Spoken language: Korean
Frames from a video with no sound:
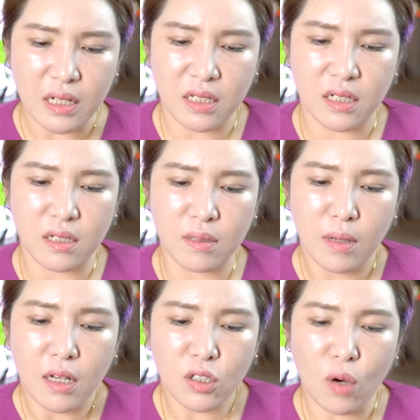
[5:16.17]
지금
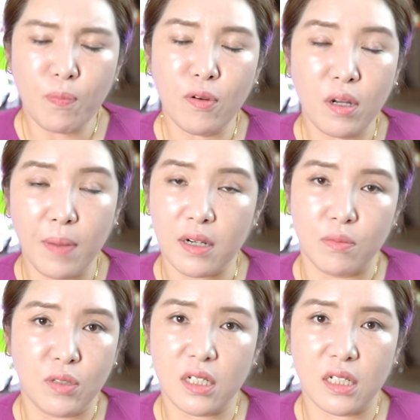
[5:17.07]
섣불리 막
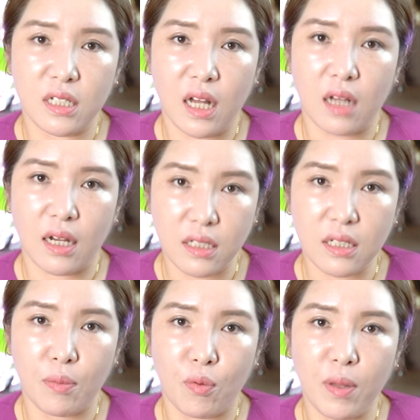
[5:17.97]
움직이시다
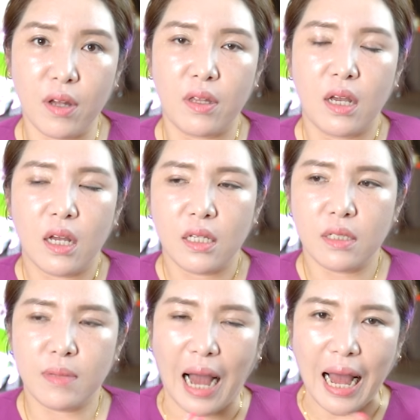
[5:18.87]
하시다 보면
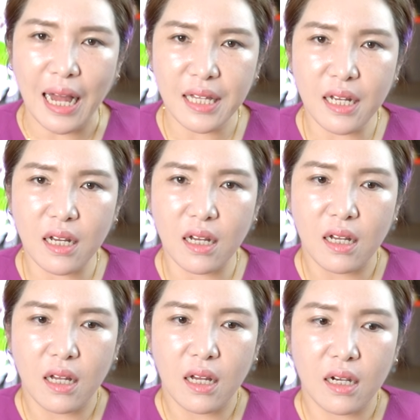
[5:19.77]
지금 나 하나
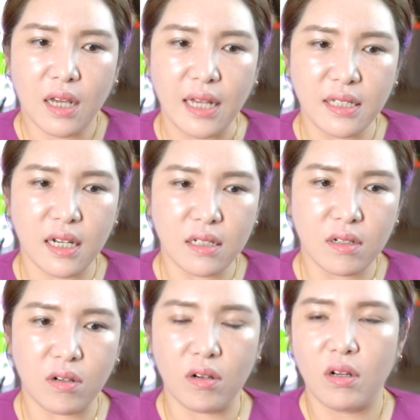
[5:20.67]

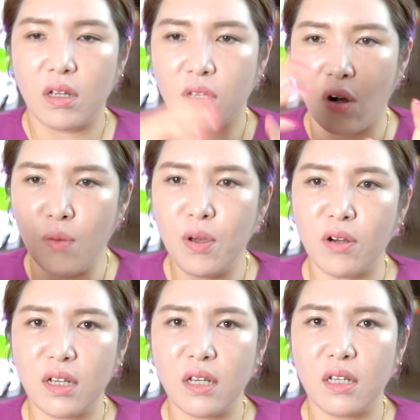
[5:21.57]
괜찮을 거
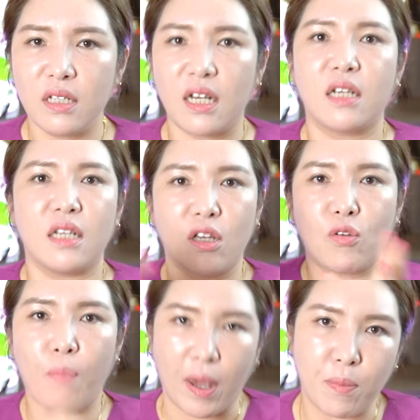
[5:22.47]
10명이 이상이
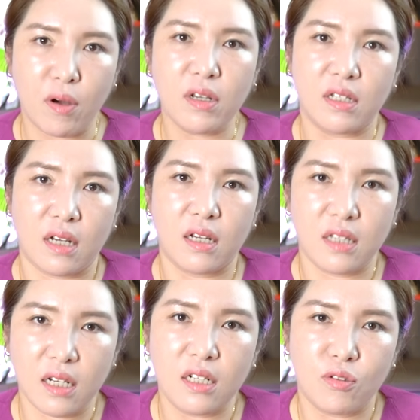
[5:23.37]
생기고 100명이 이상이
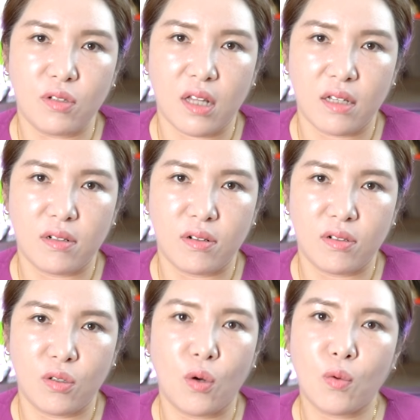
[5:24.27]
생길 수 있다는 거
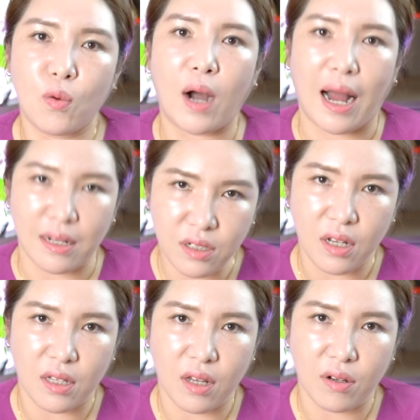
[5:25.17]
그거 꼭
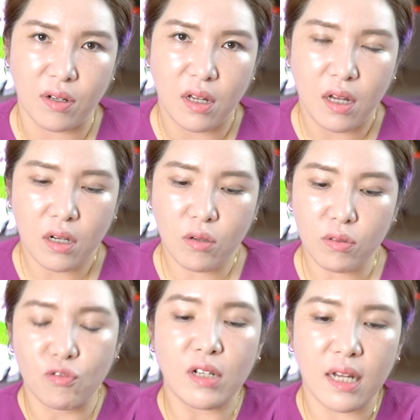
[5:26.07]
아셔야 돼요. 그리고
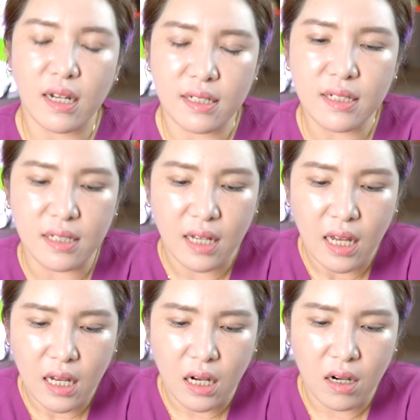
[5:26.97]
우리나라는
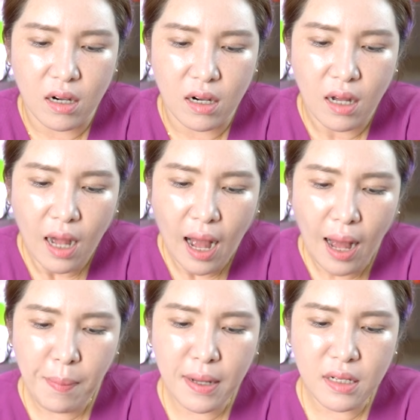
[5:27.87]
어,
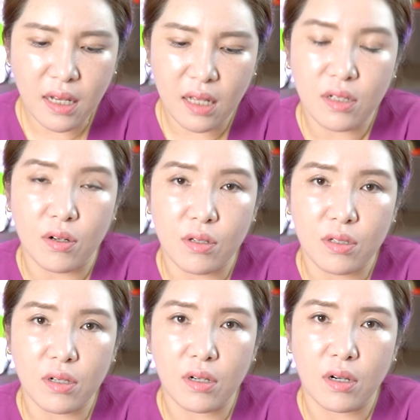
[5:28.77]
하반기에
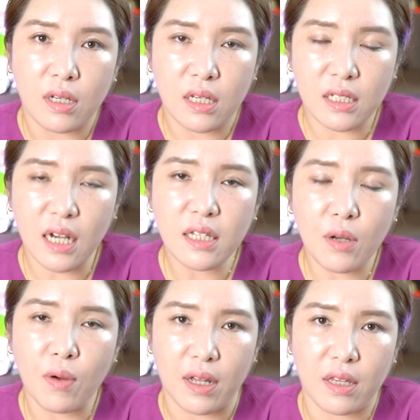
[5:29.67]
들어서서 이
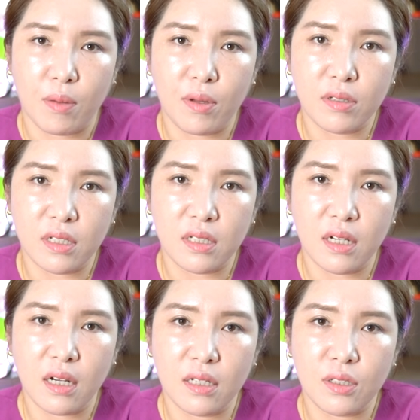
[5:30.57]
상태로 간다면
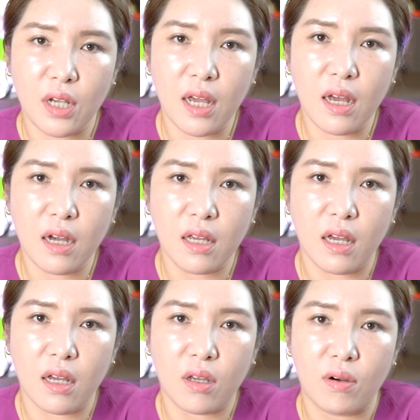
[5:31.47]
진짜
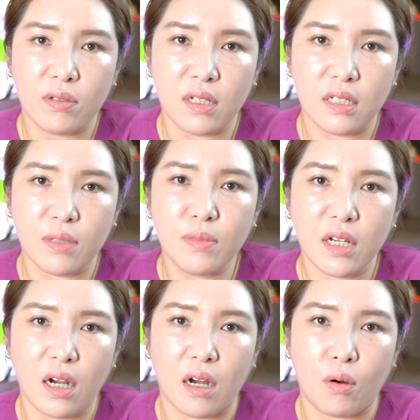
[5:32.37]
최악의 경제
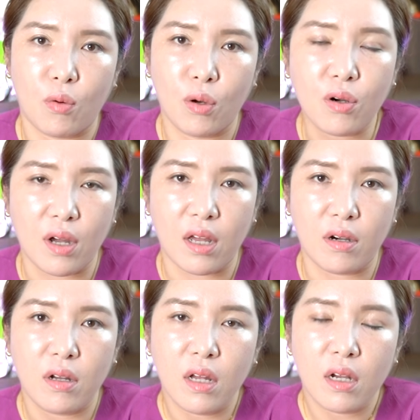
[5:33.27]
침체가 올
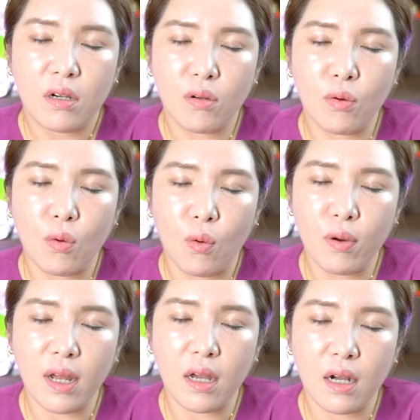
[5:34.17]
거예요. 그리고
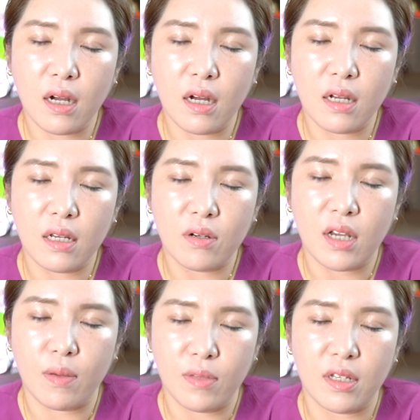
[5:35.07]
올해가
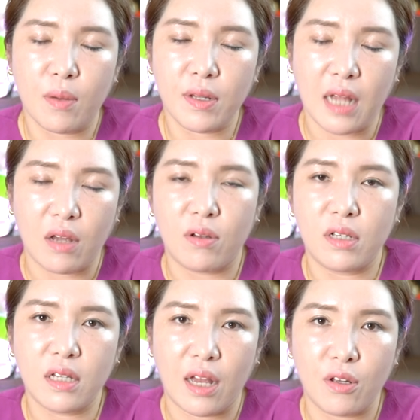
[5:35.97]
이렇게 힘들다면
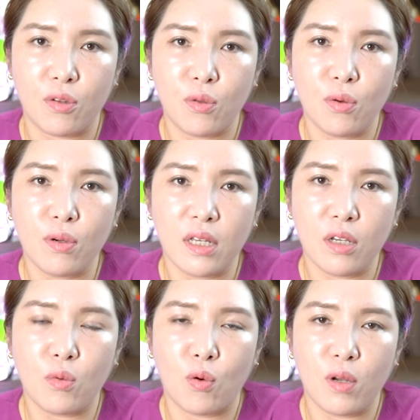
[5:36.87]
당연히 내년도
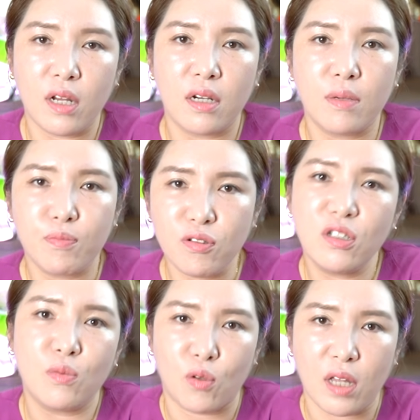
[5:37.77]
이 고리를
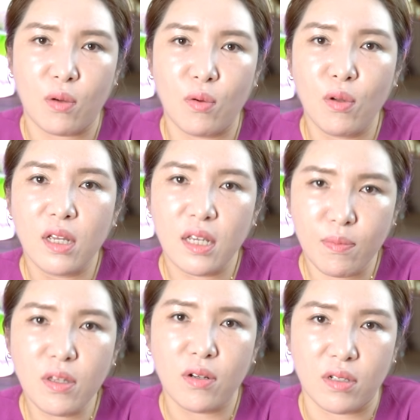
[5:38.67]
풀지 못하고
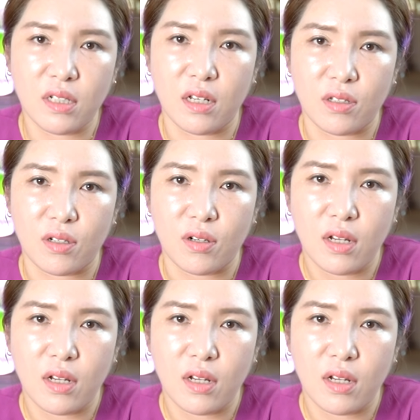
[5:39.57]
힘들어지겠죠.